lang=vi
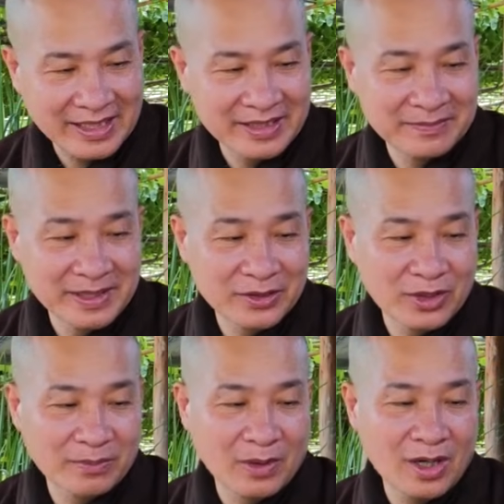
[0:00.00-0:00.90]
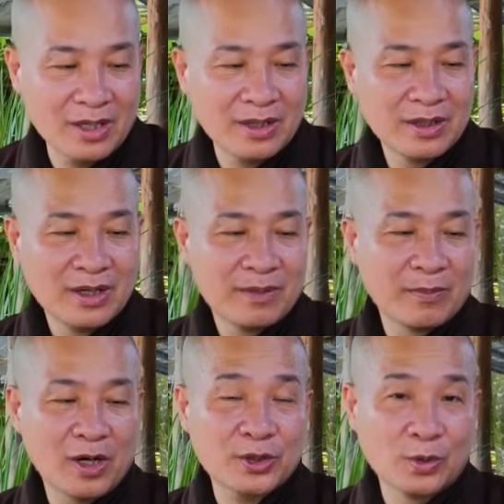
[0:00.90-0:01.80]
Tại vì mình còn bỏ
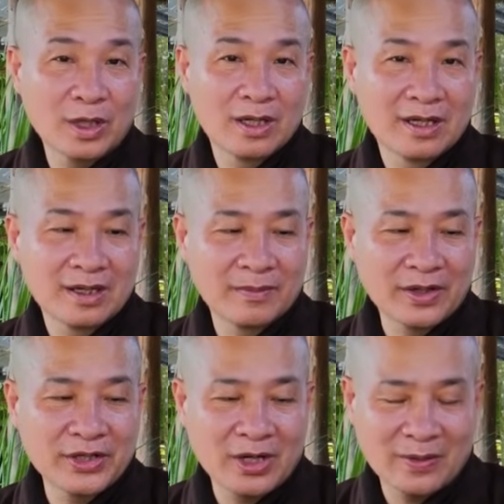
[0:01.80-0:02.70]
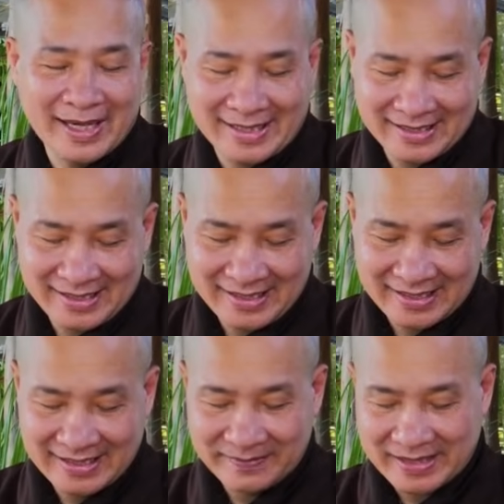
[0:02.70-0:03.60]
bỏ ruột, bỏ vỏ ngoài nữa
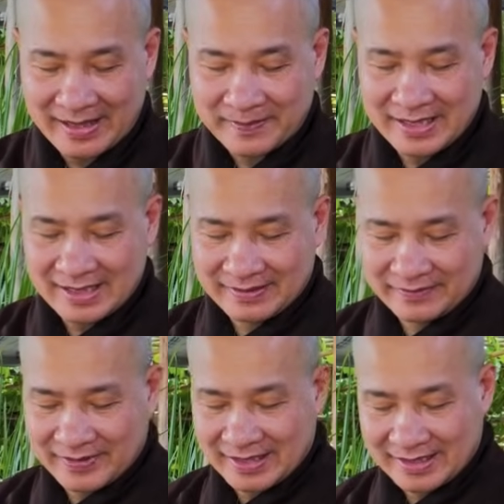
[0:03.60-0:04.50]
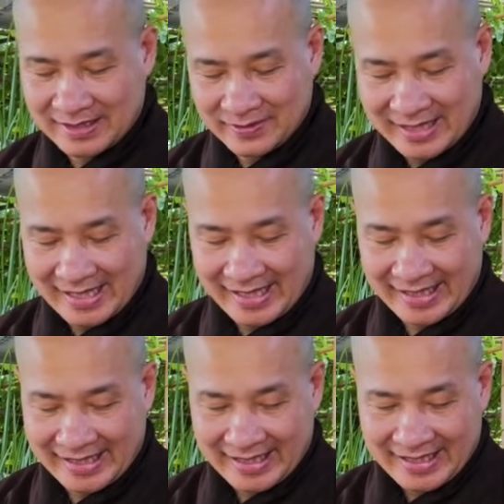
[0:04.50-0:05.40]
nên mình cắt bớt phần nửa của cái này
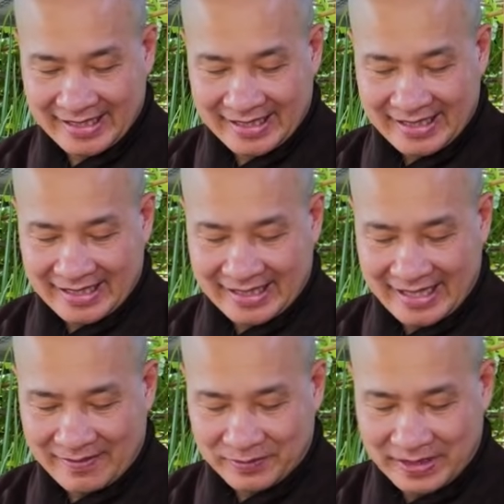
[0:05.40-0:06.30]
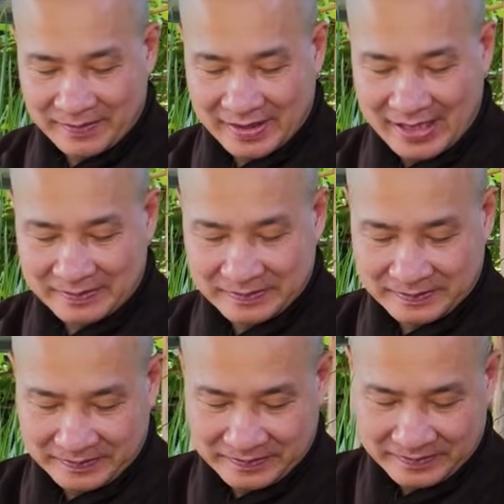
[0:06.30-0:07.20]
là ra một trăm gram.
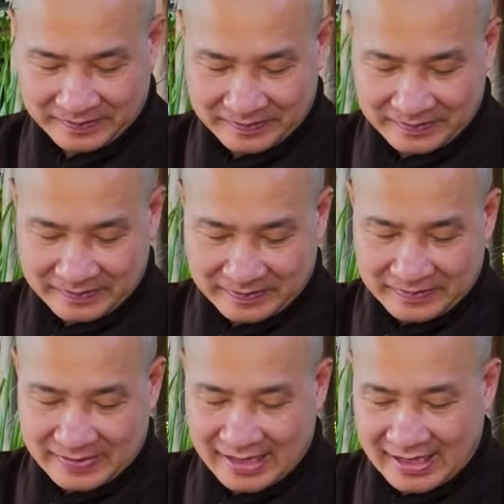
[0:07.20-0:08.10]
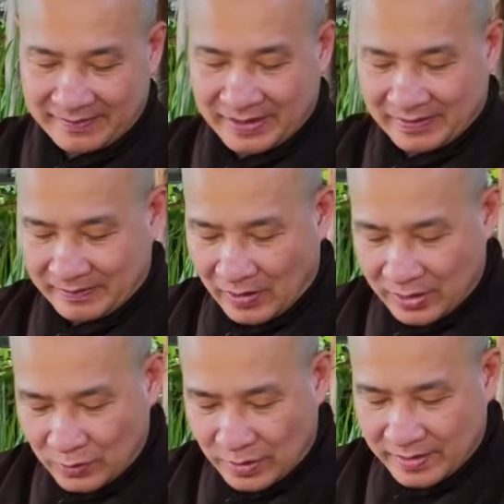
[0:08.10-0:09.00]
Nhớ là mình
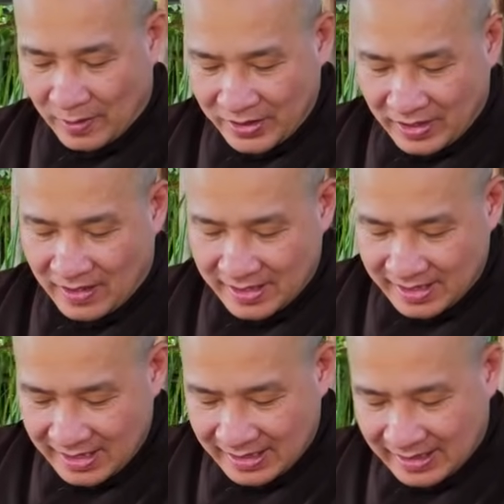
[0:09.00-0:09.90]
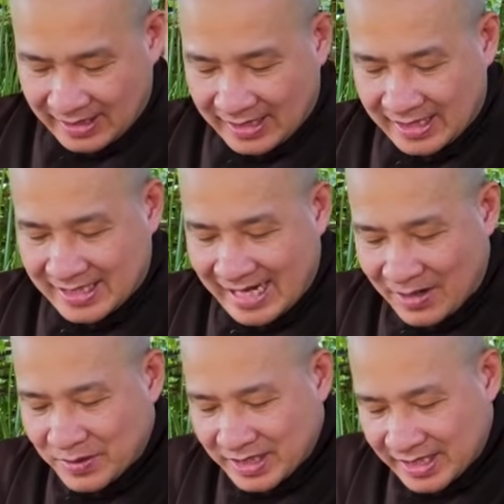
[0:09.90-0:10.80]
bỏ ruột với bỏ vỏ nữa, thì
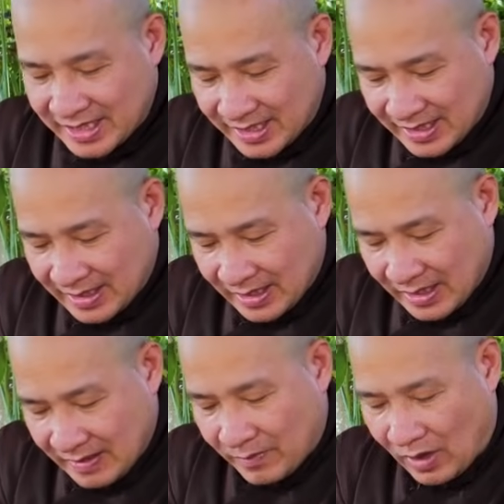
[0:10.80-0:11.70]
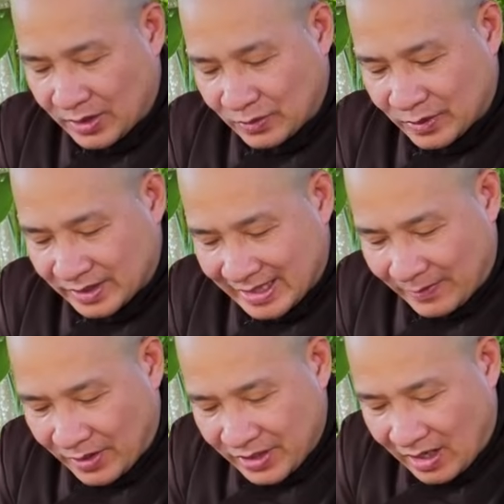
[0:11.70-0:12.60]
sau khi bỏ ruột và
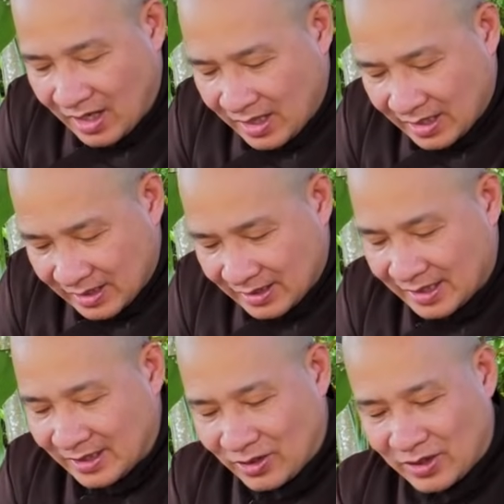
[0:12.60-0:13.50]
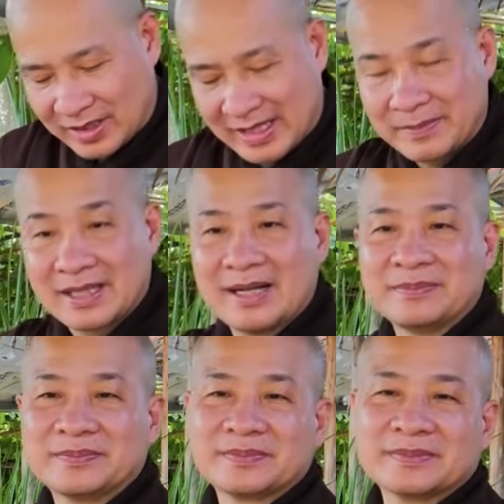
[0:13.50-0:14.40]
bỏ vỏ thì nó còn một trăm gram.